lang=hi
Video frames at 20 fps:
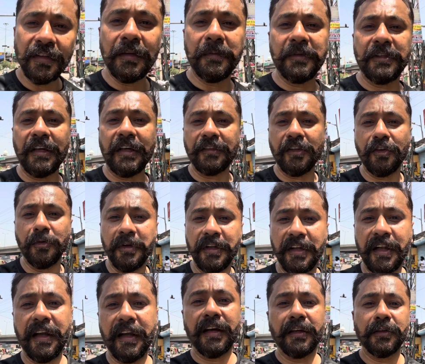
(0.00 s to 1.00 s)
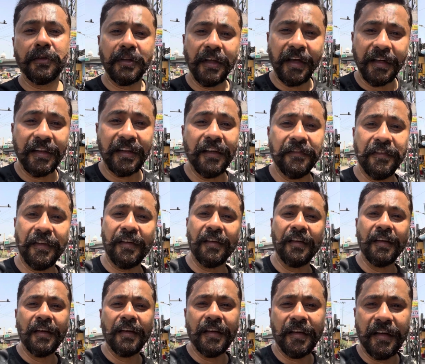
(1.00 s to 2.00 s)
से पचास किलोमीटर आएगा तो देखते हैं फिर
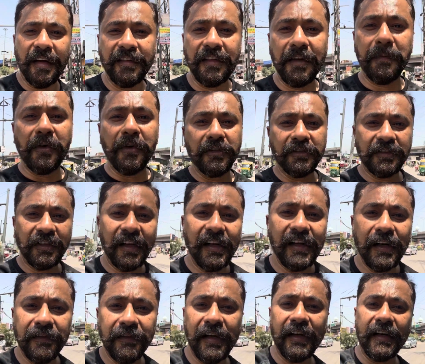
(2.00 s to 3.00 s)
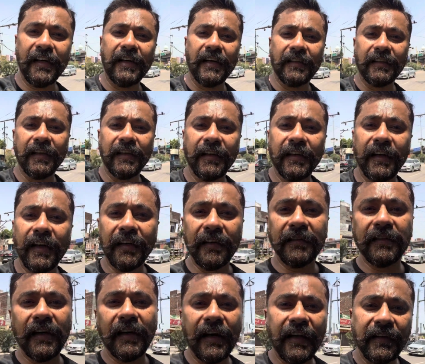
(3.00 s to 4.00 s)
कैसे पहुँचते हैं लिफ्ट लेके जाते हैं या
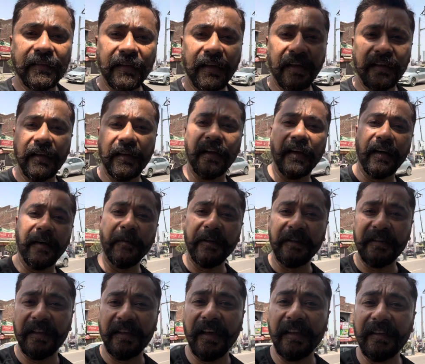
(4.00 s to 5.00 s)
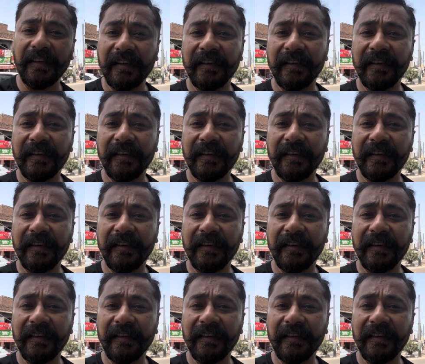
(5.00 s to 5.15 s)
किसी गाड़ी से जाते हैं बस से जाते